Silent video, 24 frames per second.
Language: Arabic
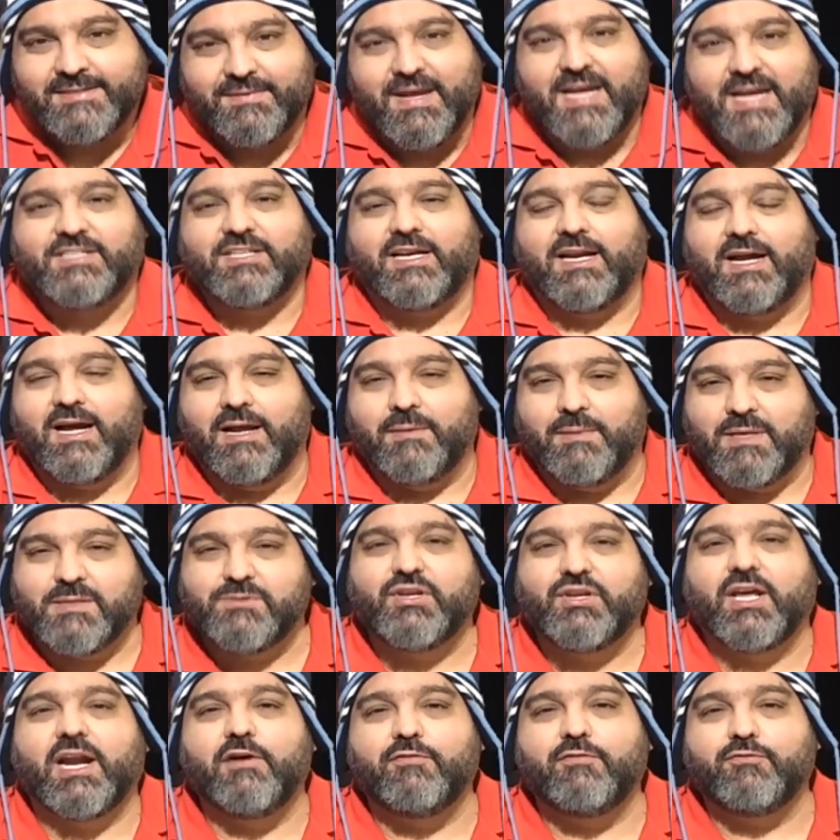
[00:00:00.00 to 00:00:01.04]
ماشي الحال بس
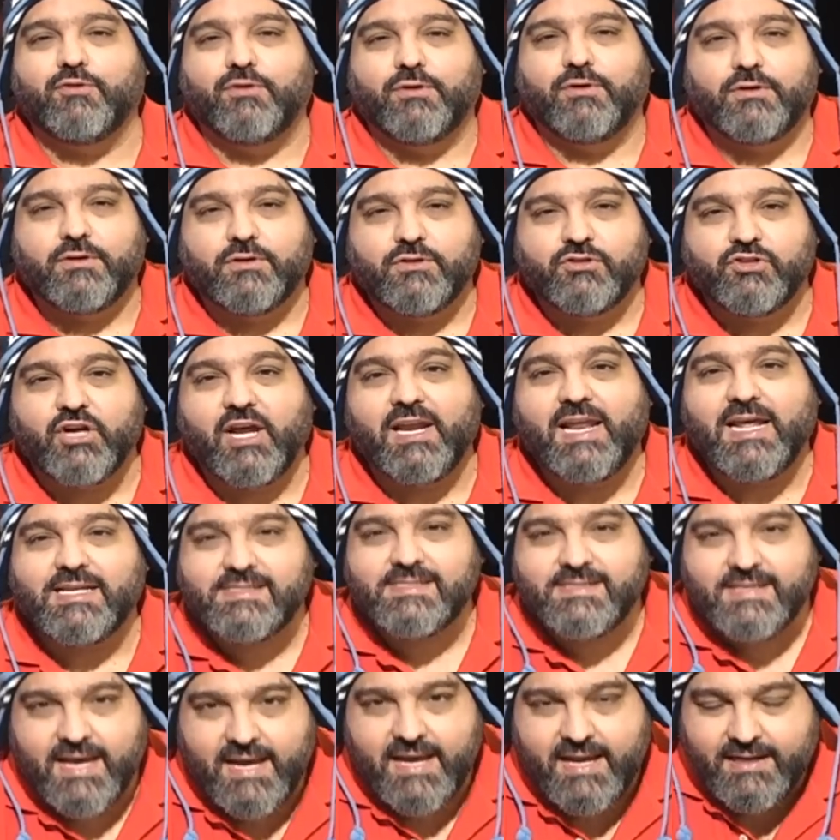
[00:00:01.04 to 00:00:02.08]
بشرفكم شو
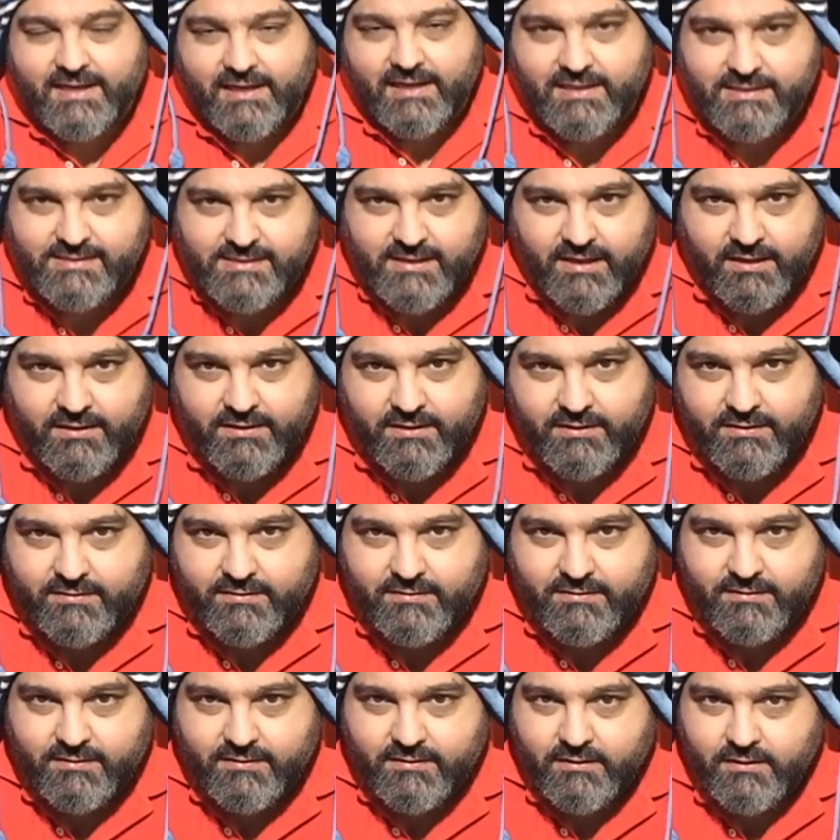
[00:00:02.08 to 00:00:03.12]
هالهزه هاي اللي
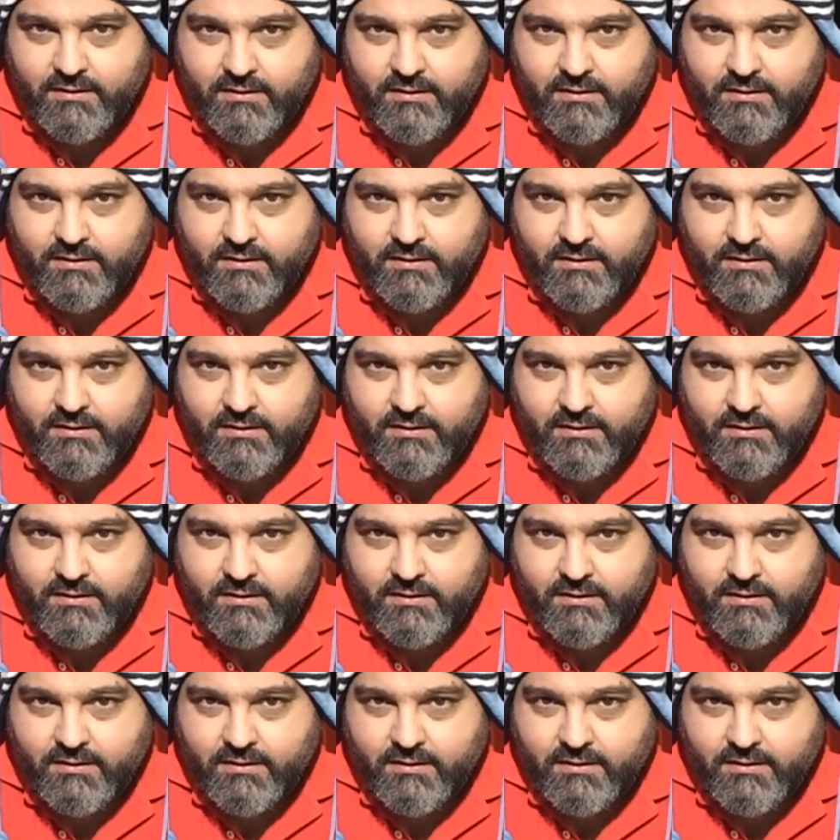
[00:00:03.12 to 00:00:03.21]
صارت